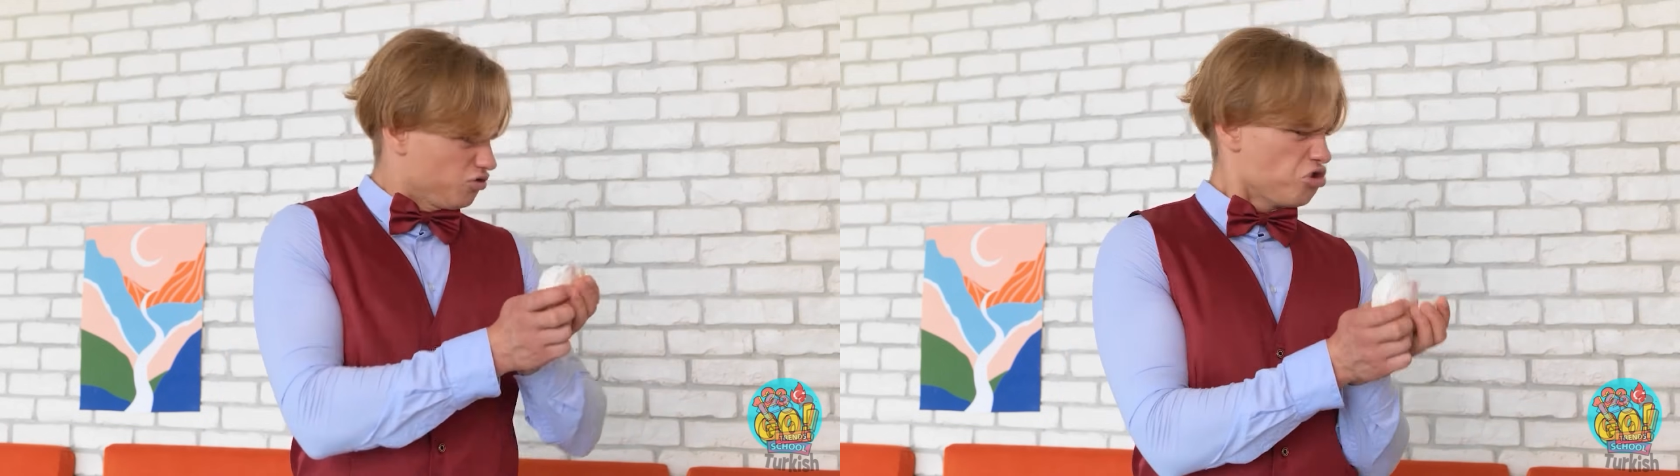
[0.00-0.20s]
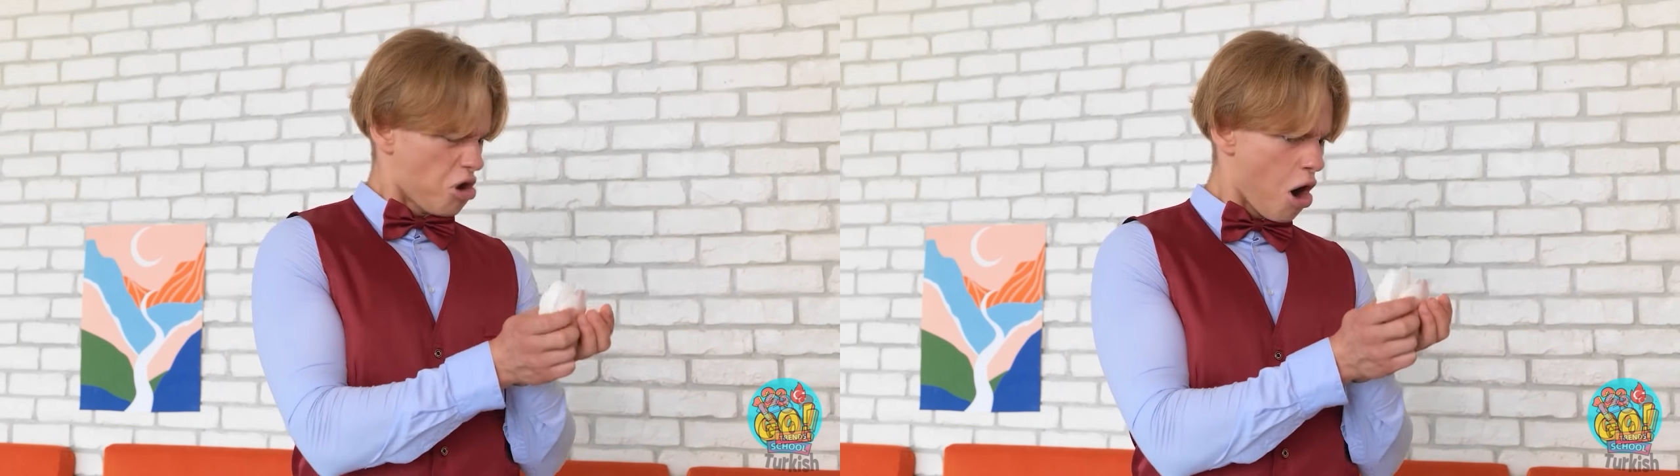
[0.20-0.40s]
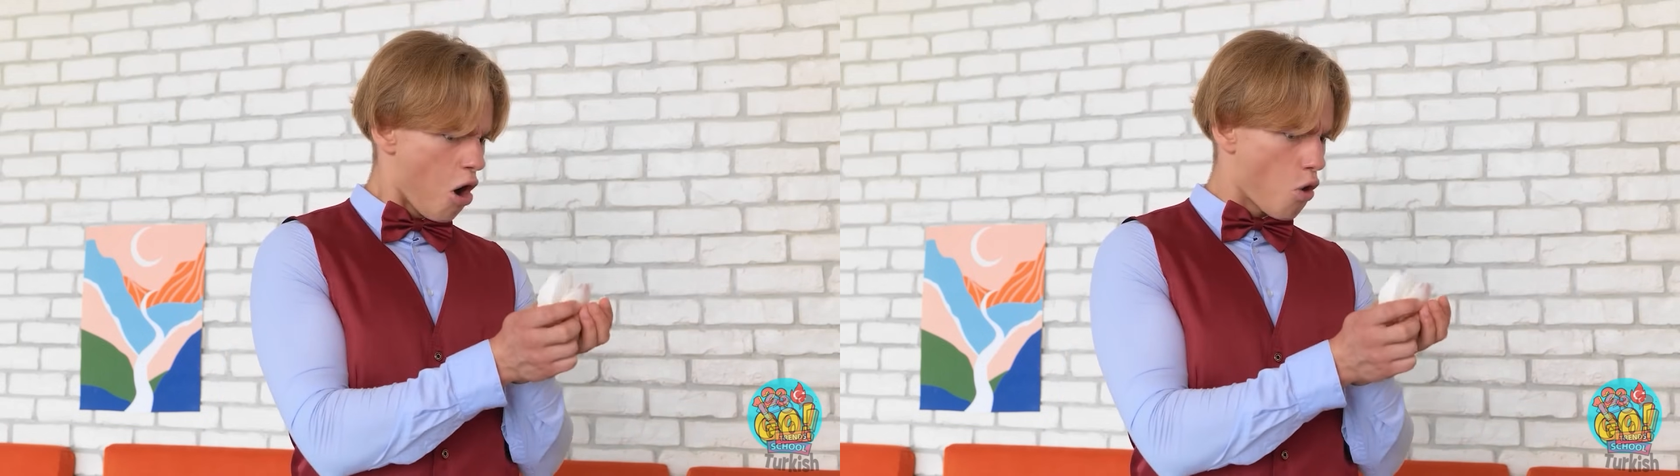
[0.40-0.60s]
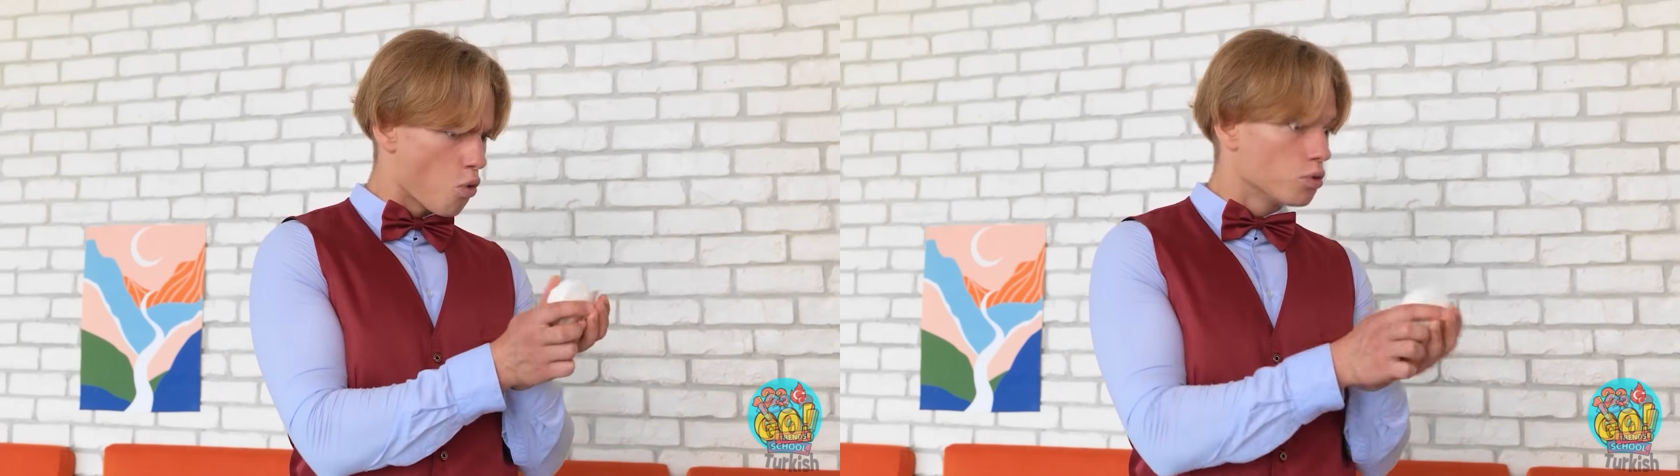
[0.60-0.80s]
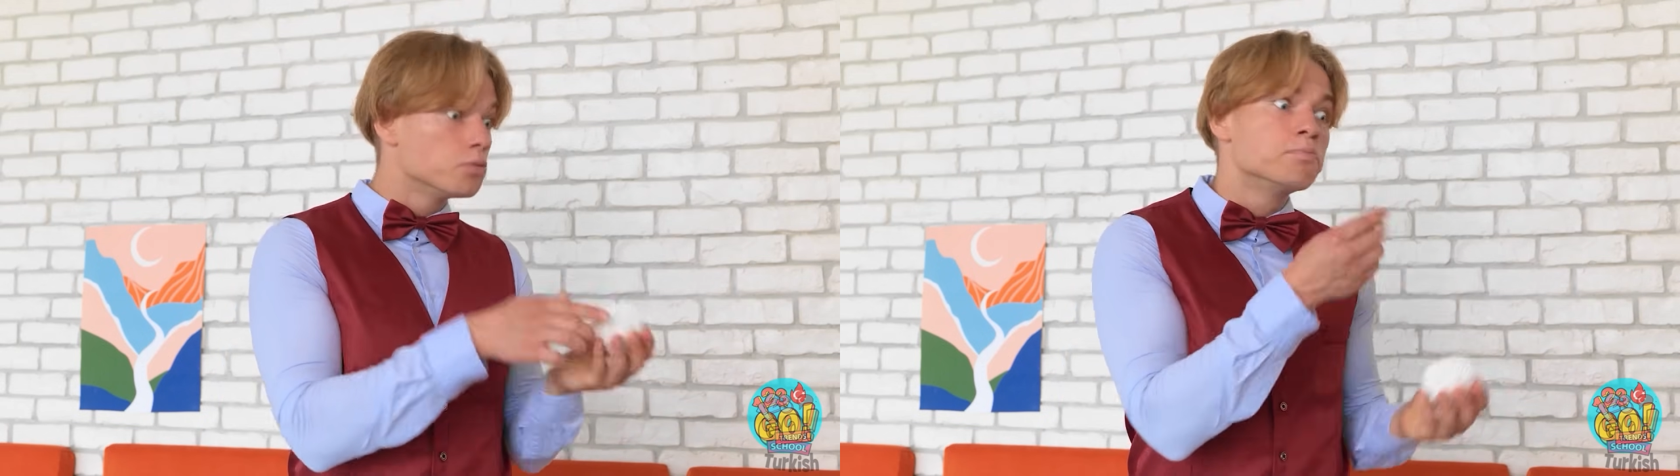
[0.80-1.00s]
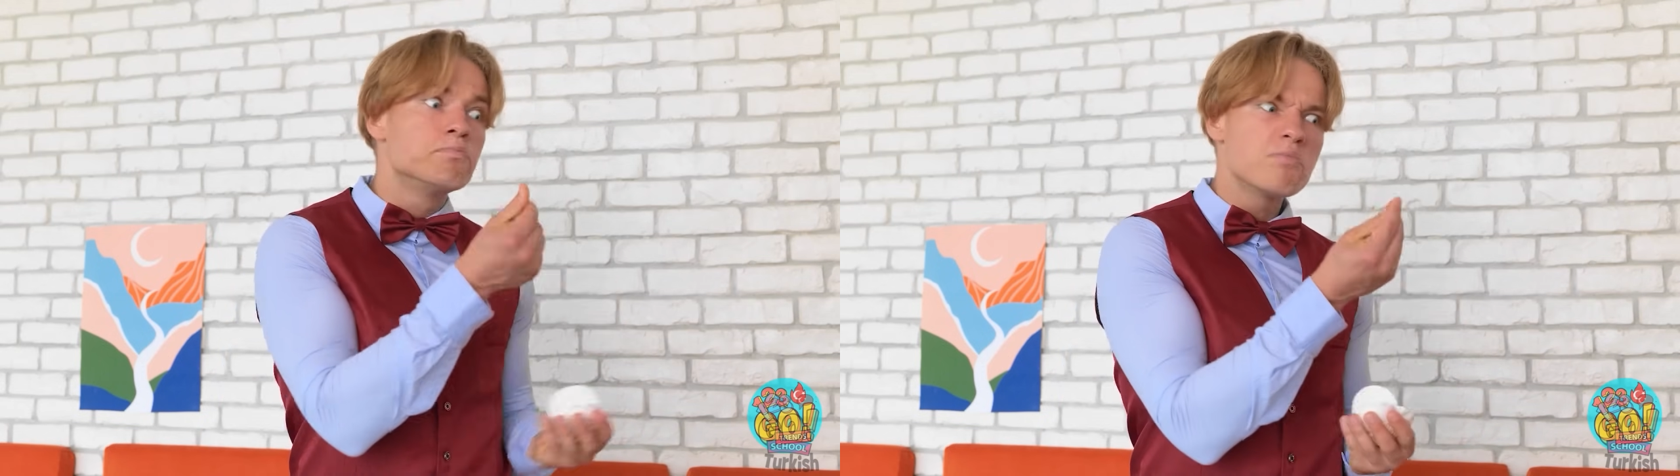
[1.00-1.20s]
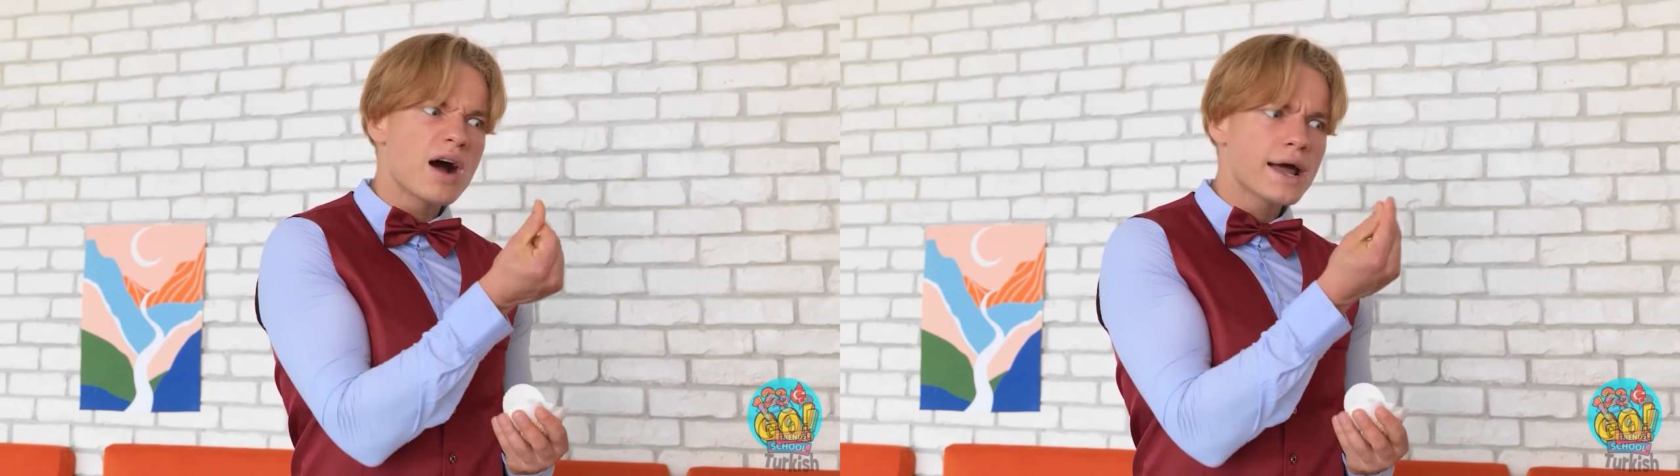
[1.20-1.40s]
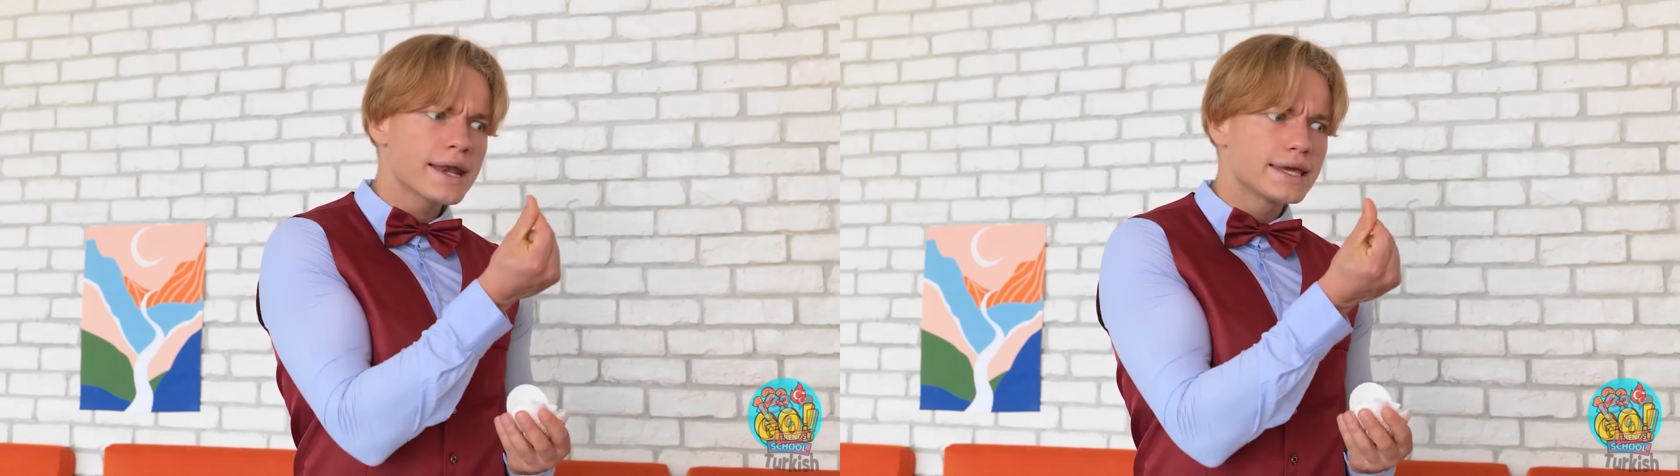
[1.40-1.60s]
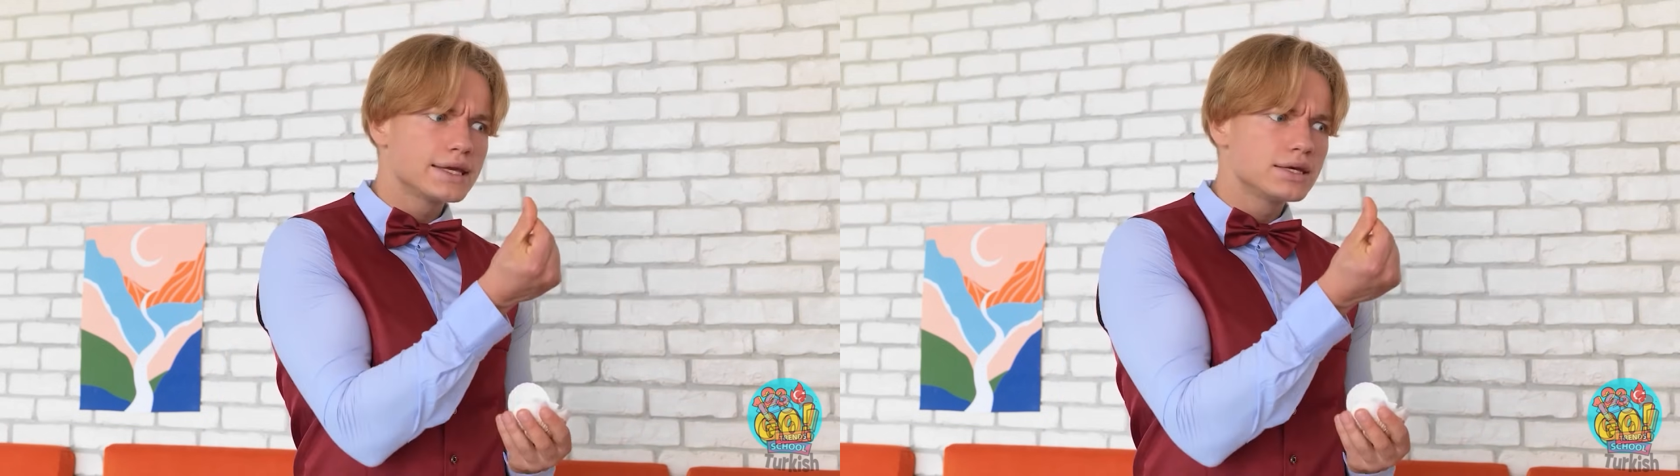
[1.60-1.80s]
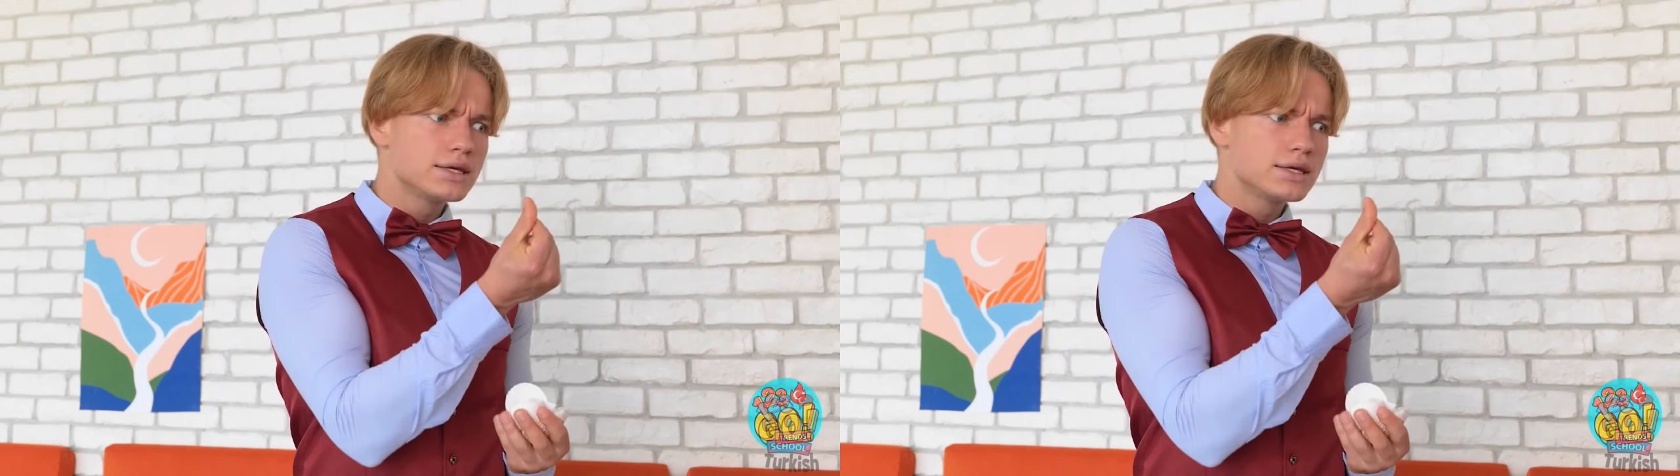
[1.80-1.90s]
kabul etmiyoruz. Para nerede?